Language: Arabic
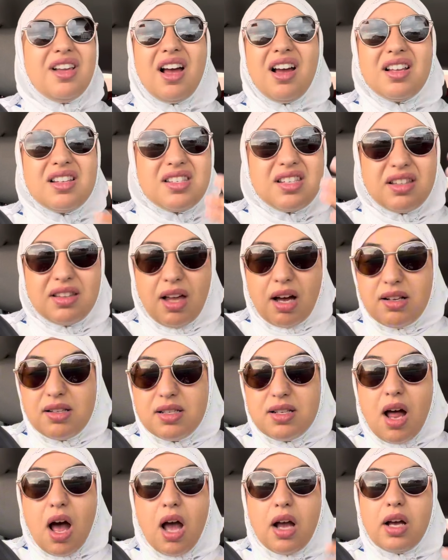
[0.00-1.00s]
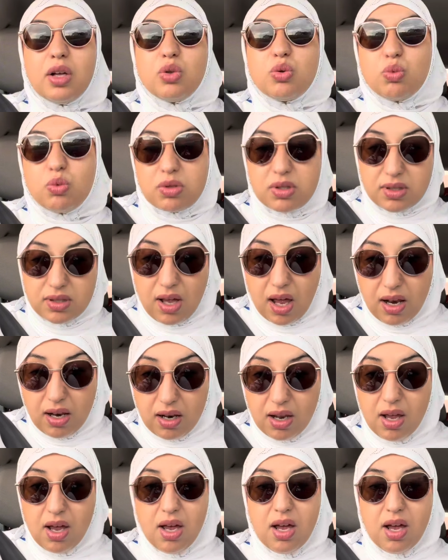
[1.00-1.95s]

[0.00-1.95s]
كتصدق انت غير كتوصل